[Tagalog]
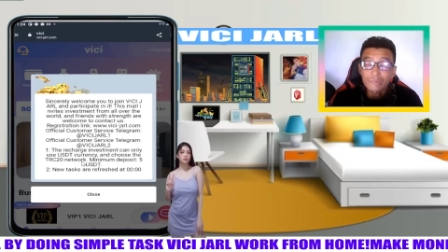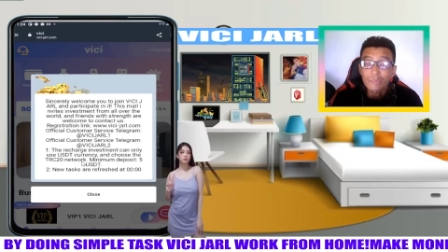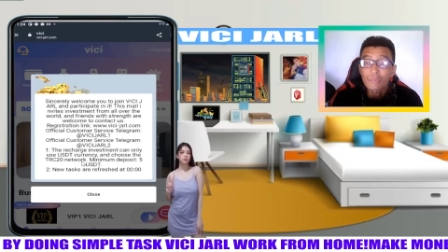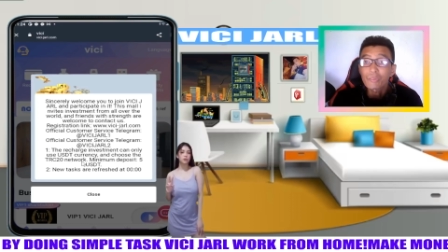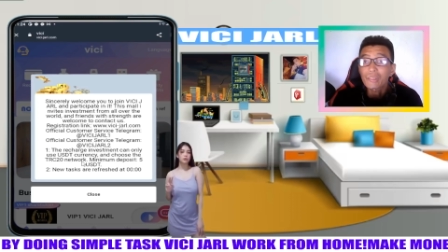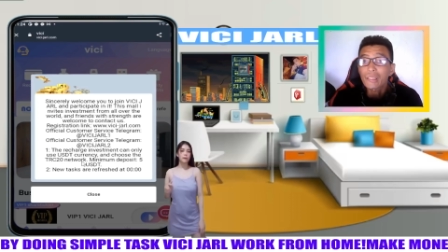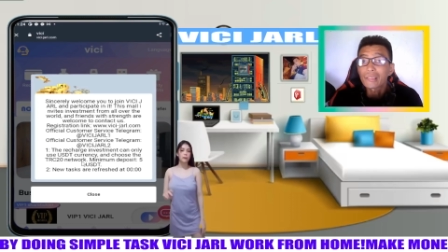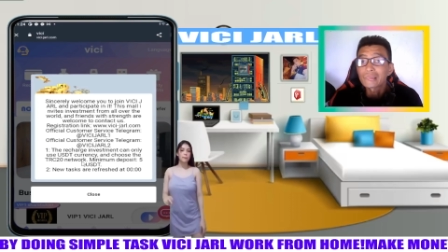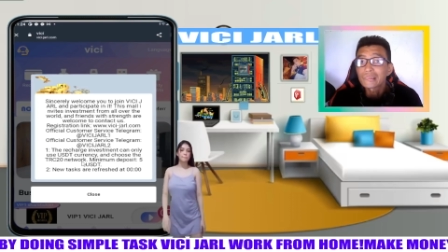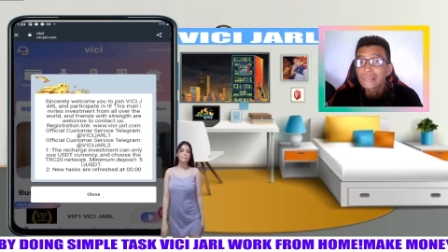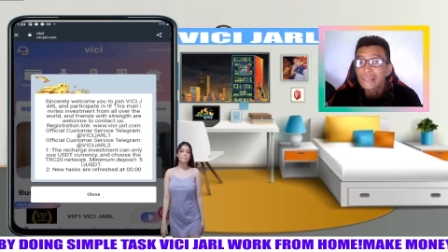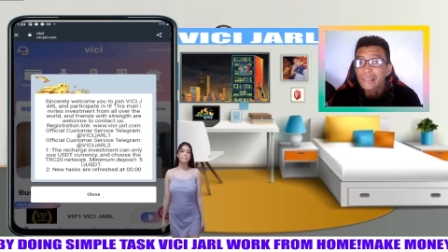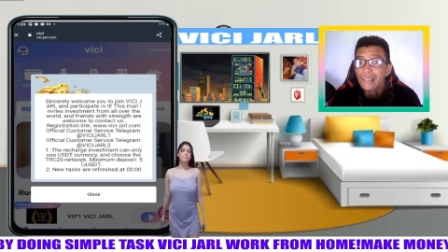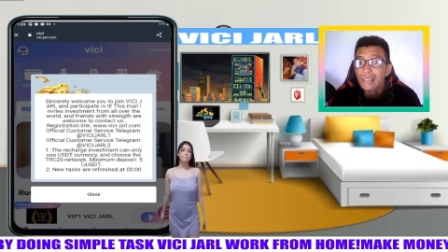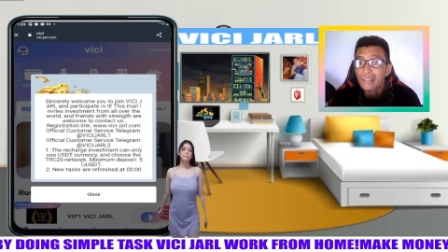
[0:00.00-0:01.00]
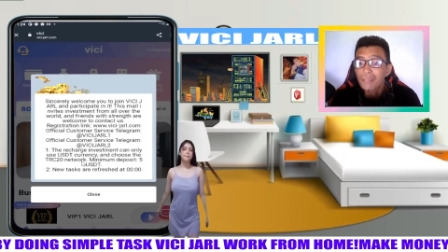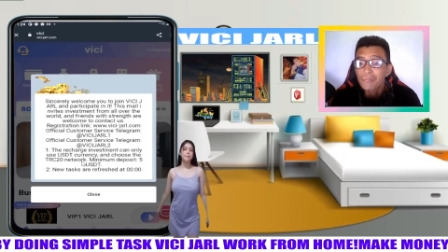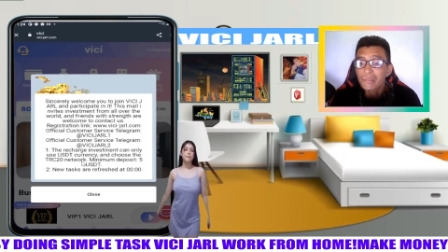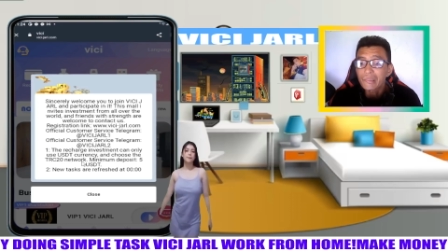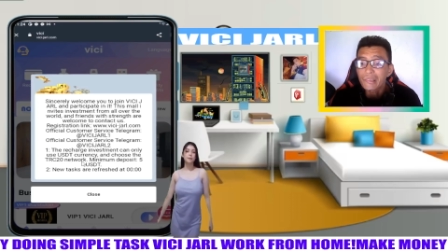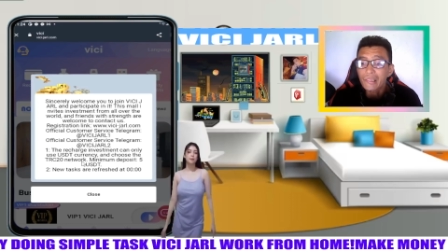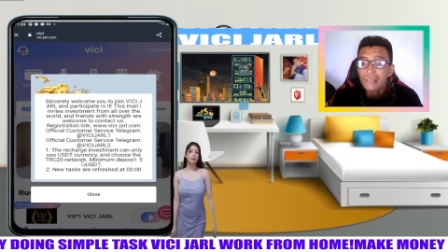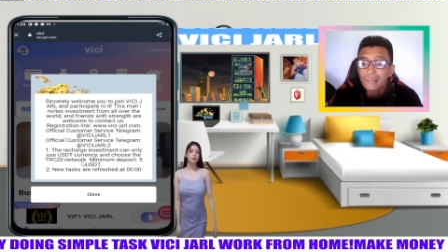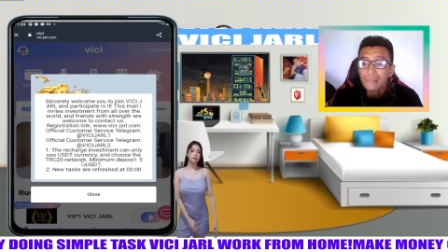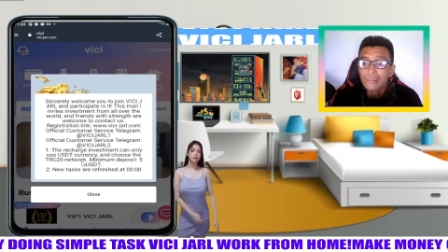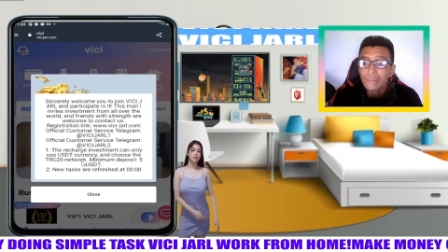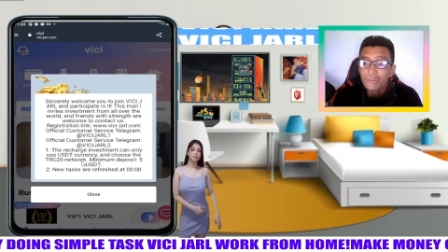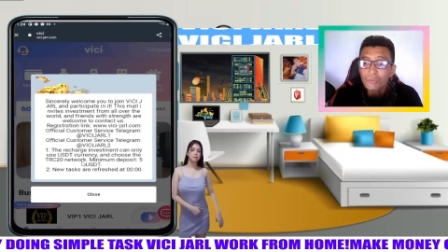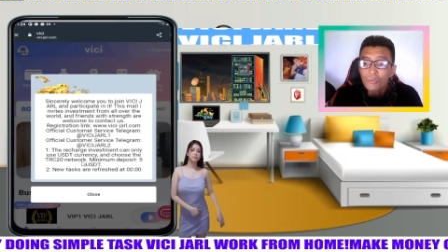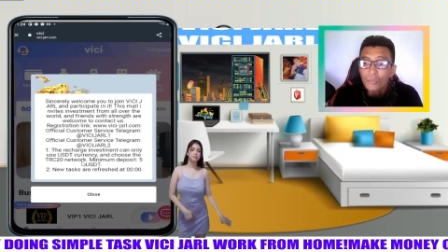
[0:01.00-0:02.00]
So yung currency na gagamitin natin
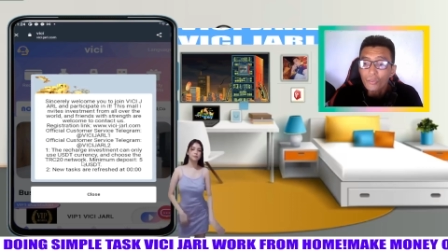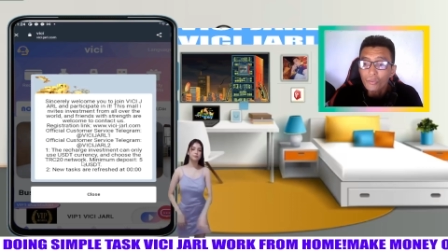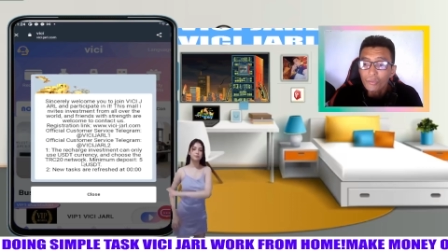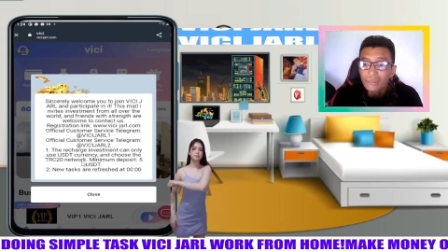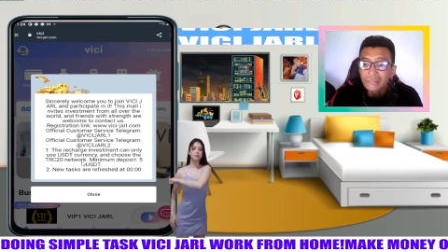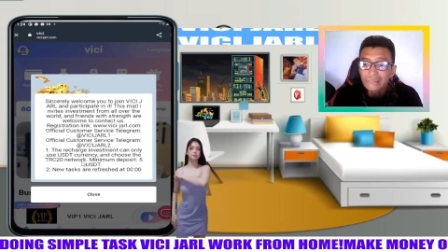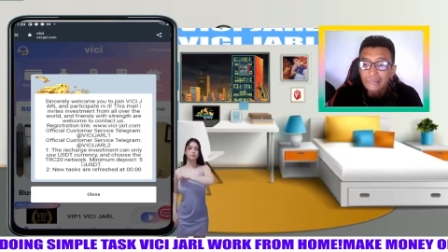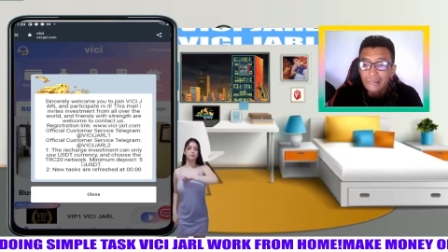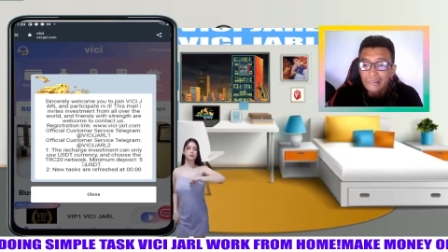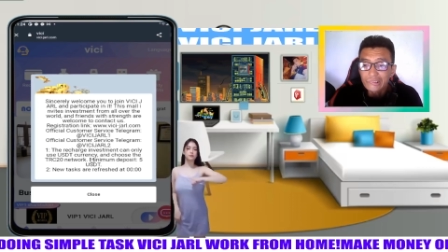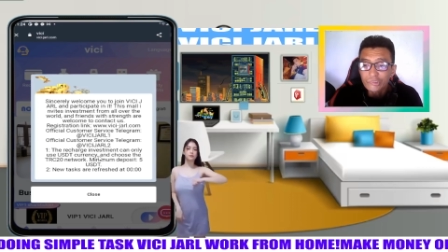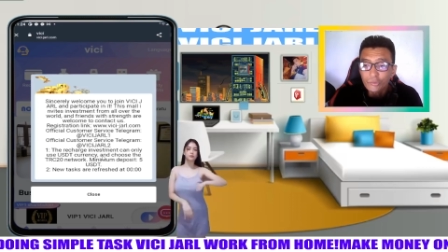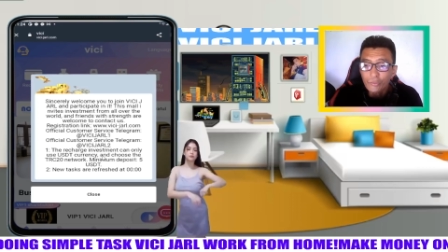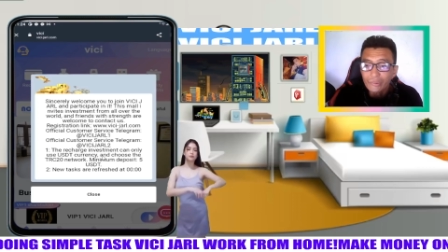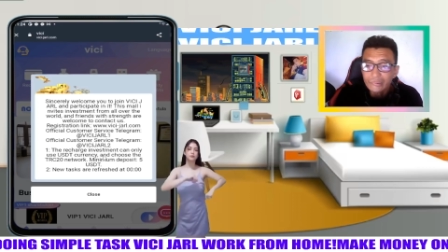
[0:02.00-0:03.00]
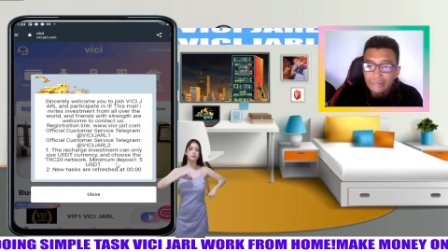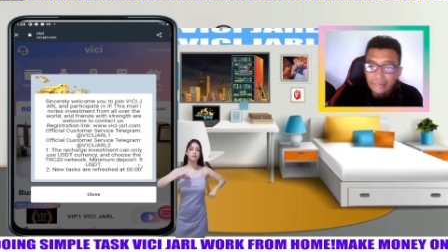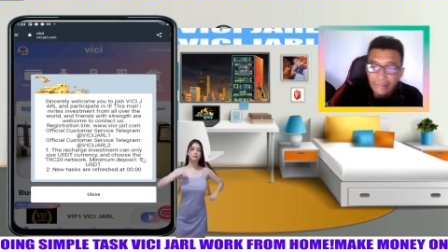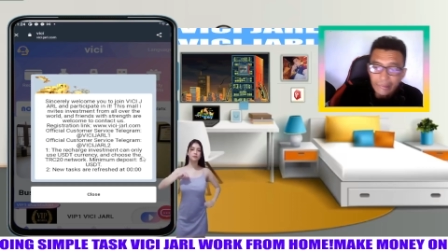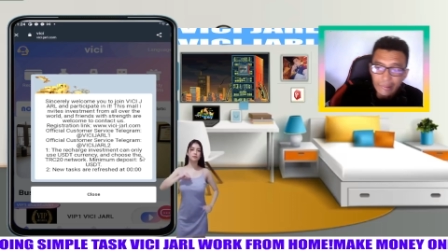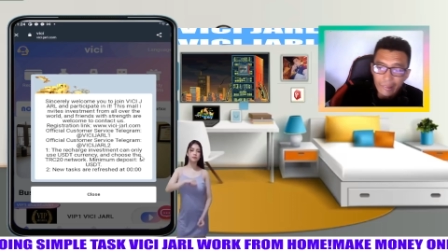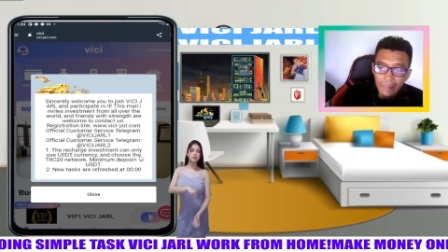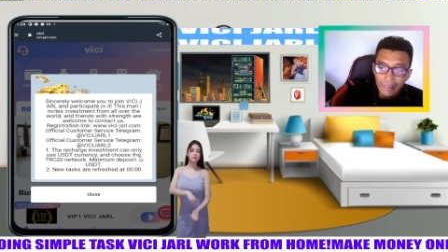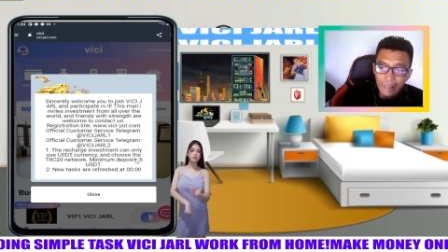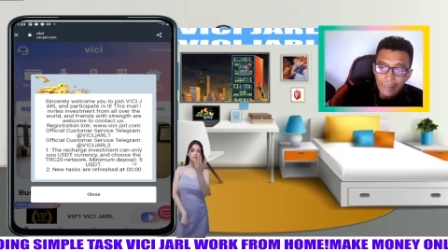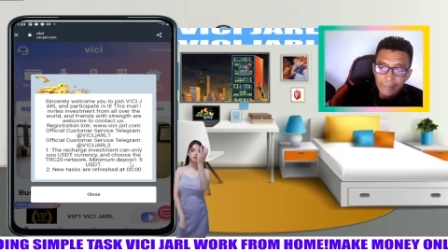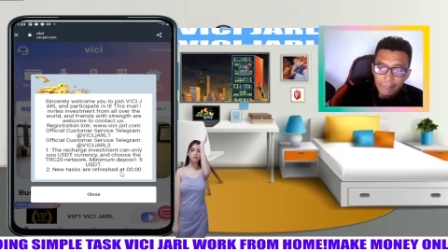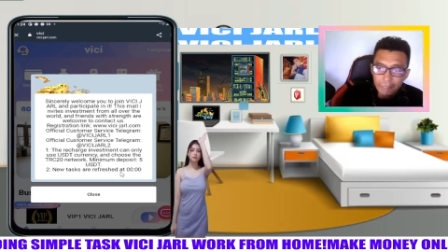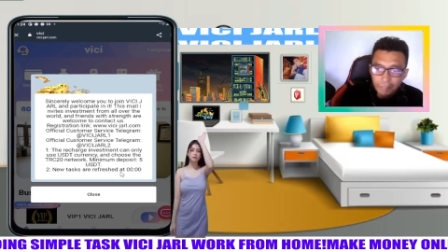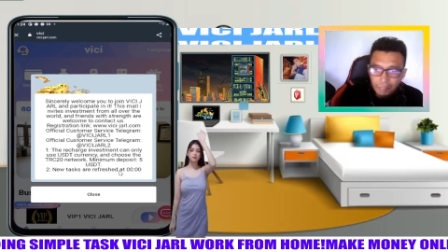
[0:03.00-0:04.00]
dito or coins is USDT
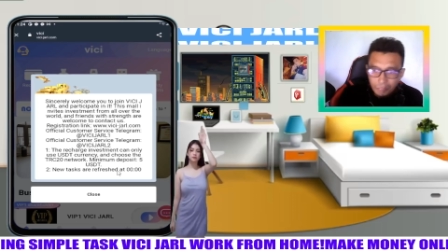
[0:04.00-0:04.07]
and